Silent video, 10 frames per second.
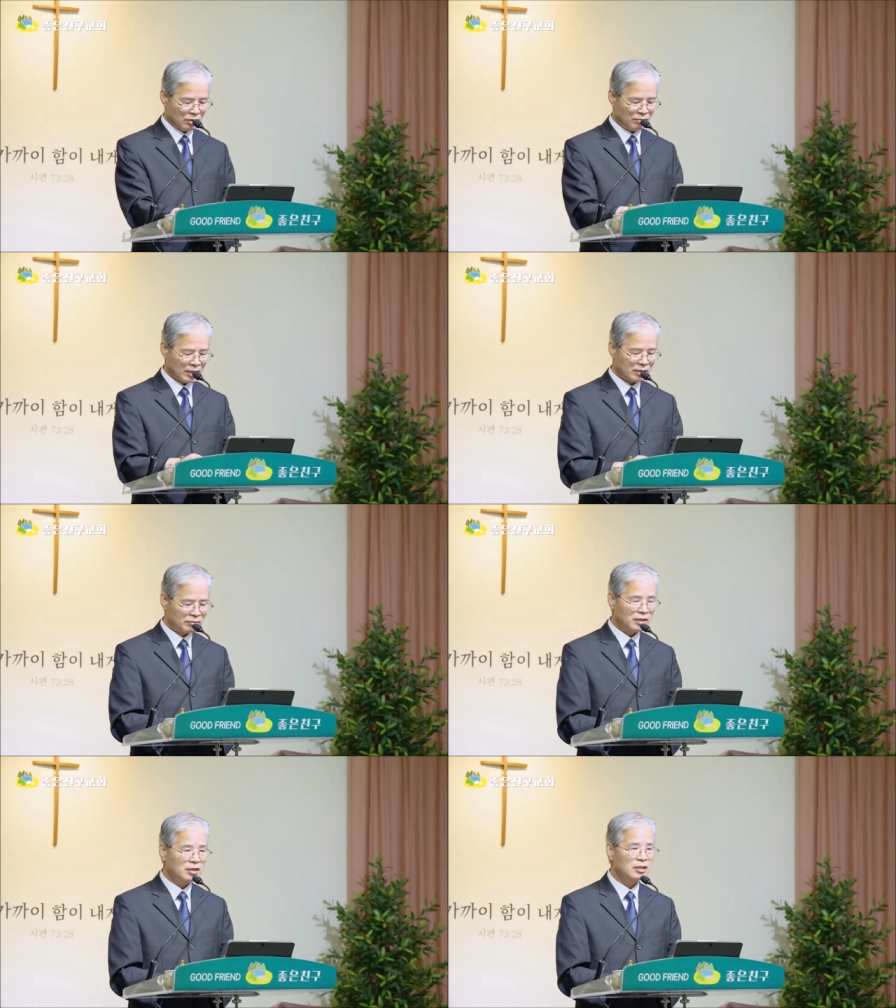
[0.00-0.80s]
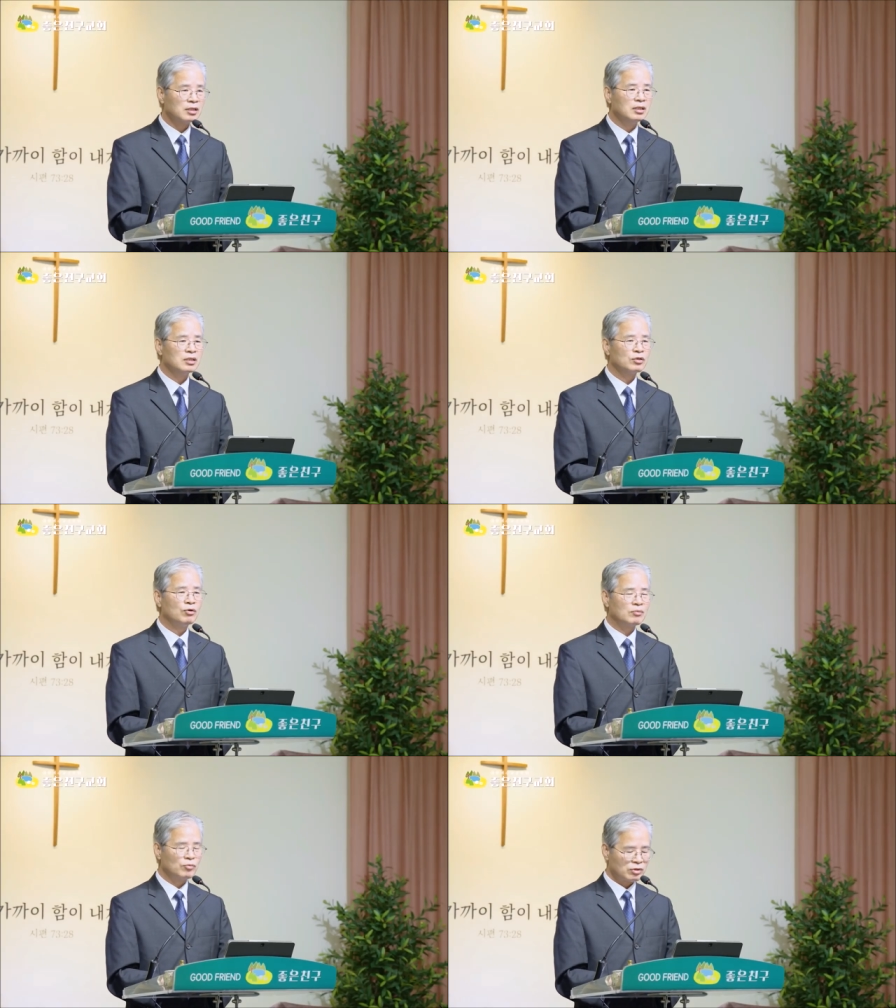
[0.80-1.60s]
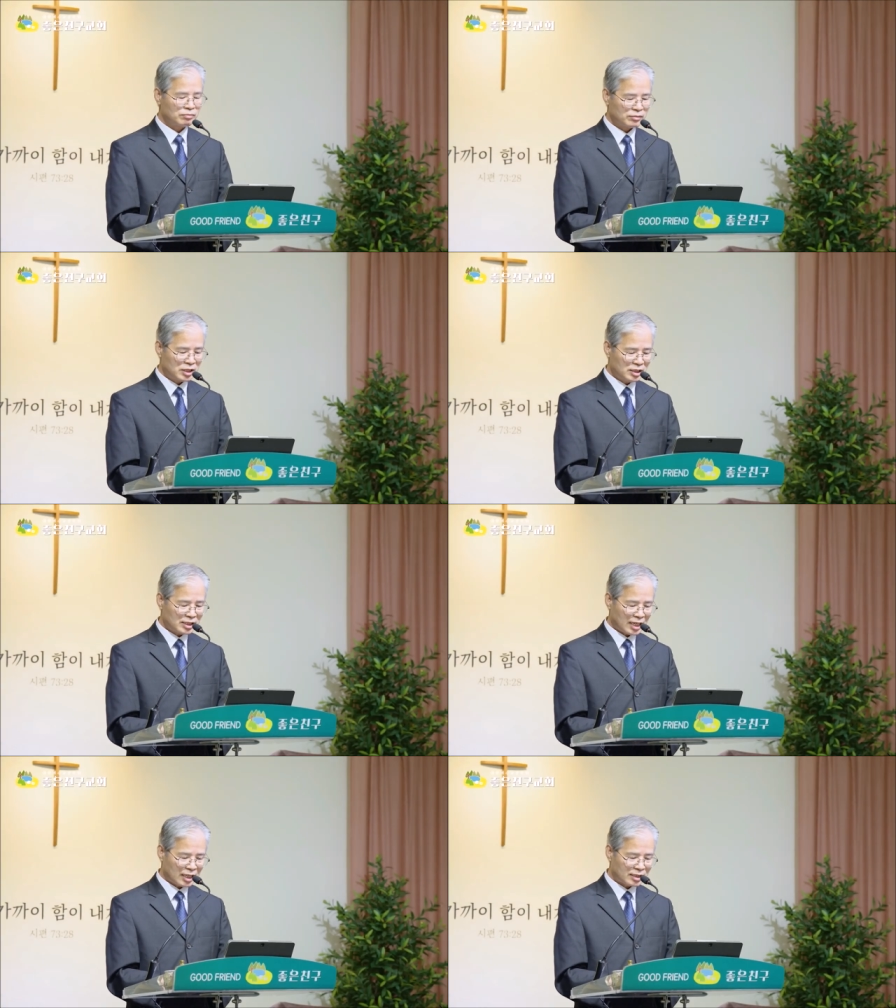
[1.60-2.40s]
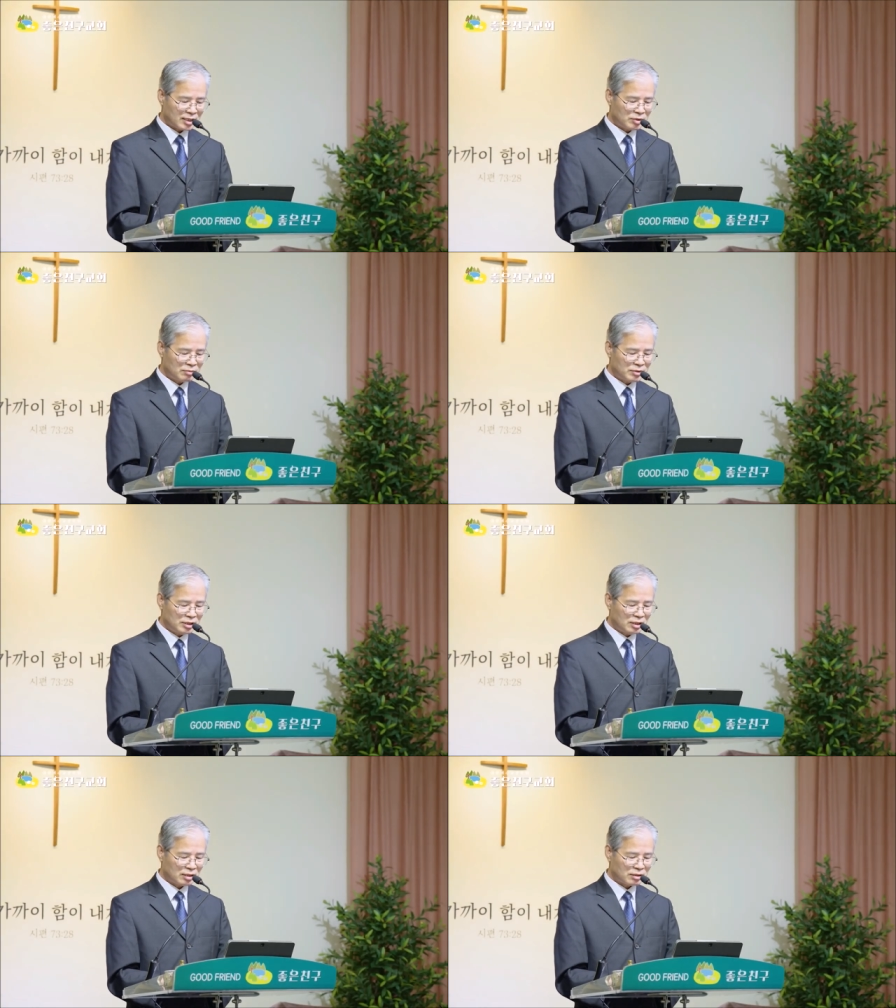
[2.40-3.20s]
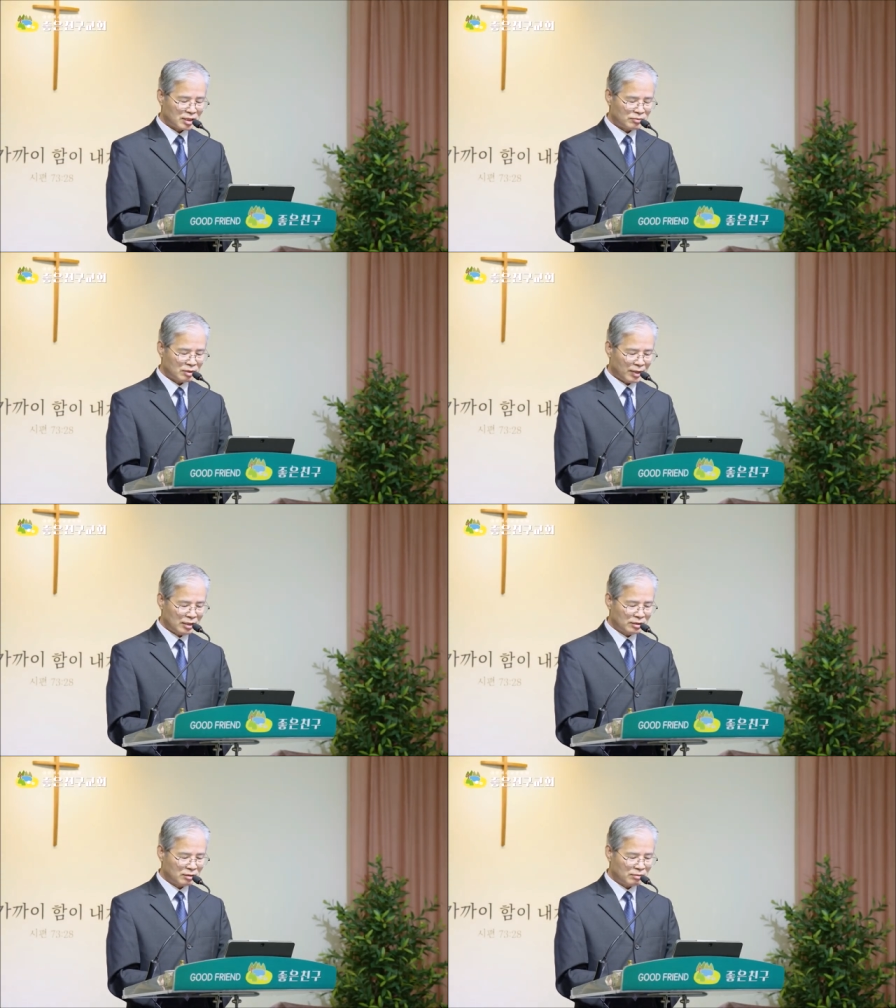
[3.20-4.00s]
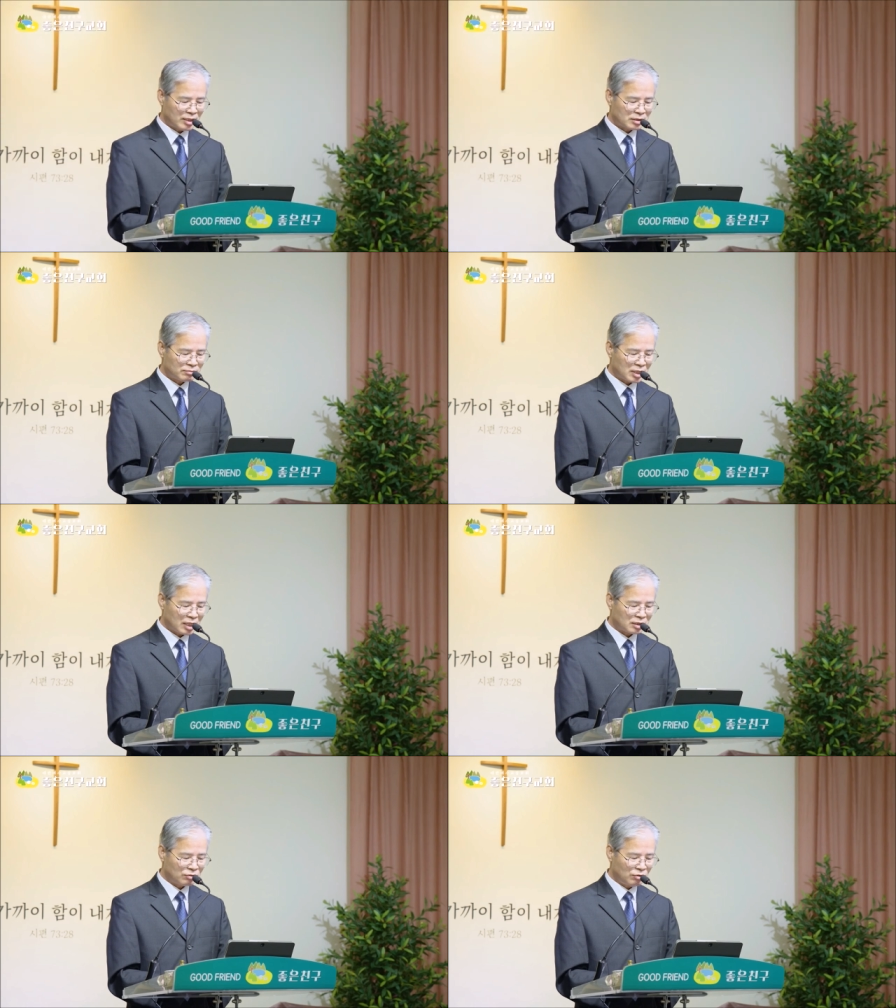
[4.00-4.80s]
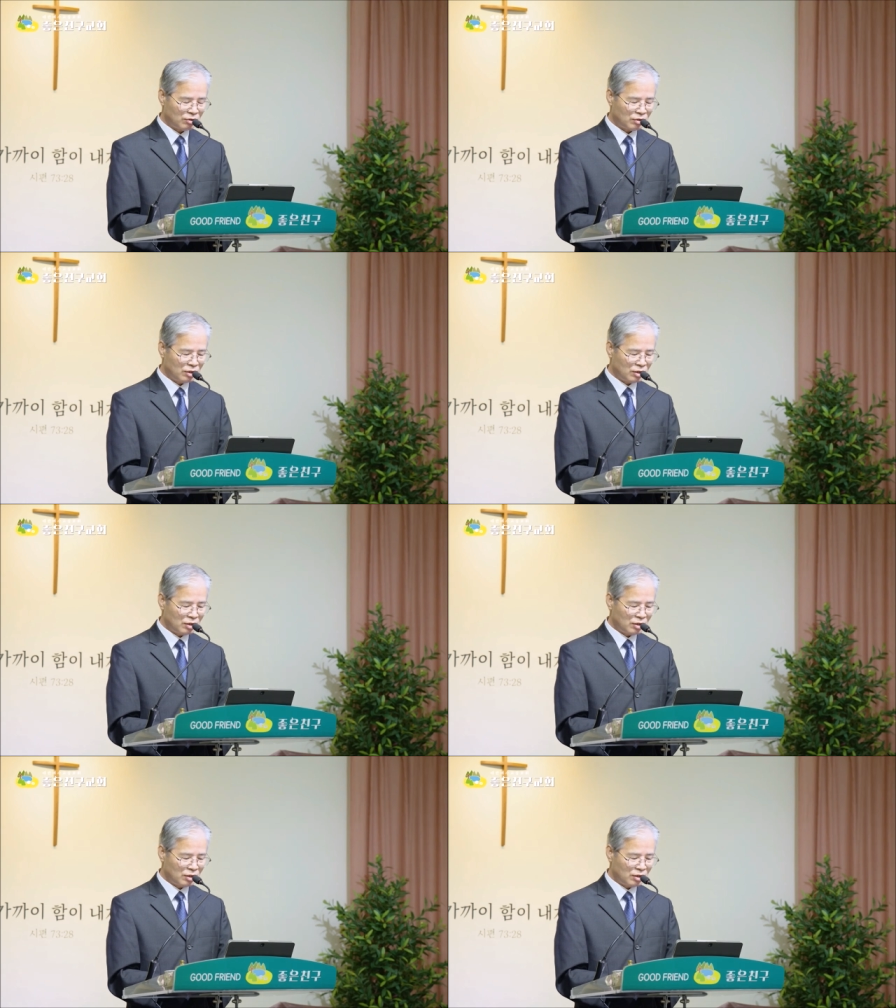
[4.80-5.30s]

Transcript: 오늘 말씀은 요한복음 7장 37절에서 38절 말씀을 가지고